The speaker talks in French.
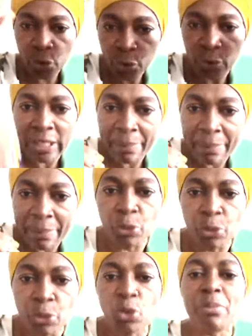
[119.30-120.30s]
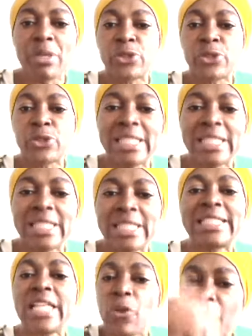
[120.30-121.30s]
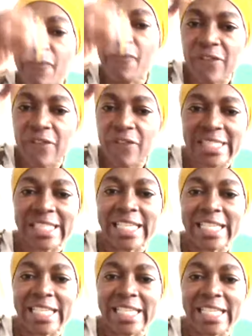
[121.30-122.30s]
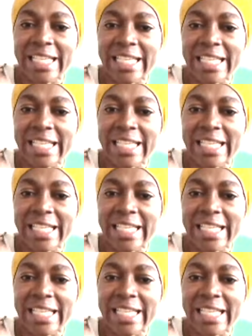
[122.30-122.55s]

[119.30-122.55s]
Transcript: connais pas ton bureau, mais ceux qui connaissent là où il fait ces caricatures-là,